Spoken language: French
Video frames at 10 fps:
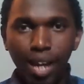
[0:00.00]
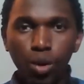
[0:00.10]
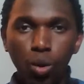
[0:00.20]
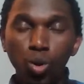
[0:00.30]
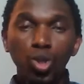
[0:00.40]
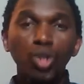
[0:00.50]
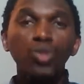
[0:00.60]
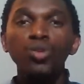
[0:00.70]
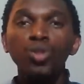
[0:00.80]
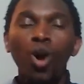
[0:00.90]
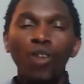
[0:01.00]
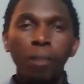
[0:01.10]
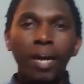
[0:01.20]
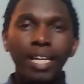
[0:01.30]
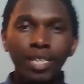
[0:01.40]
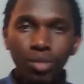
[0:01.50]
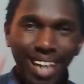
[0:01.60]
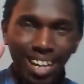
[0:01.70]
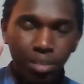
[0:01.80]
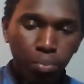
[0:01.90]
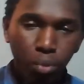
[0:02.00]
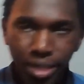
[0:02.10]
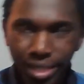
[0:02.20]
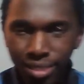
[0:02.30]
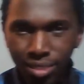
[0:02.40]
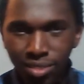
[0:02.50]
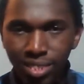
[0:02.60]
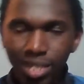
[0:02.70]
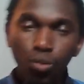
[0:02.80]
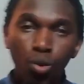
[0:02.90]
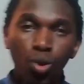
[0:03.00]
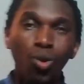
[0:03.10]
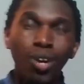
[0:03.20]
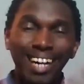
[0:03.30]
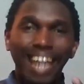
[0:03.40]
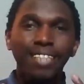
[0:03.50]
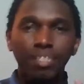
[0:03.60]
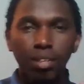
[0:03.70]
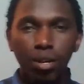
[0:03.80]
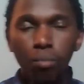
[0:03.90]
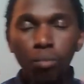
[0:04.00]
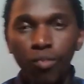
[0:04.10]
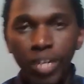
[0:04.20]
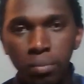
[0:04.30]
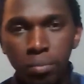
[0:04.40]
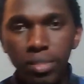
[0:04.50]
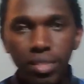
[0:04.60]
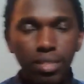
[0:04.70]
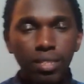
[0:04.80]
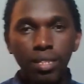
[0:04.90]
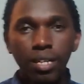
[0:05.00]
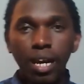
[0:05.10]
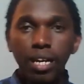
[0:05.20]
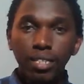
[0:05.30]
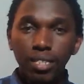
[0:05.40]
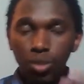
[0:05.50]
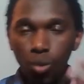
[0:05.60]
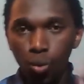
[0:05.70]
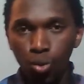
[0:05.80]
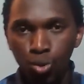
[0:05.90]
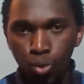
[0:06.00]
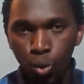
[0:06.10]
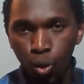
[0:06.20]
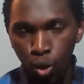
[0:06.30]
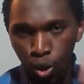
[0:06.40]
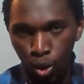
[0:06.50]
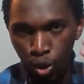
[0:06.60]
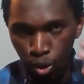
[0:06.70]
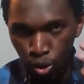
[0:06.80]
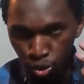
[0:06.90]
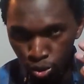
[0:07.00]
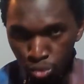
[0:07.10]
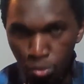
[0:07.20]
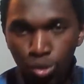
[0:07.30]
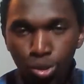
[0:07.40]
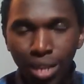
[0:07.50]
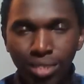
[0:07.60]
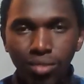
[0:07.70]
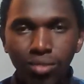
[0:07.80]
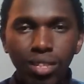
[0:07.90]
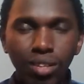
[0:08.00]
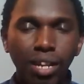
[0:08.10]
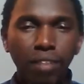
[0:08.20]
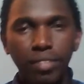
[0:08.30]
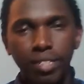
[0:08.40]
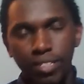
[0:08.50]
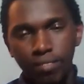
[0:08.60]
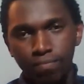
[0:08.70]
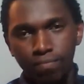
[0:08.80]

Alors aujourd'hui, on va parler de quatre points essentiels ou encore quatre mauvaises publicités qui sont autour du monde de la santé en Afrique.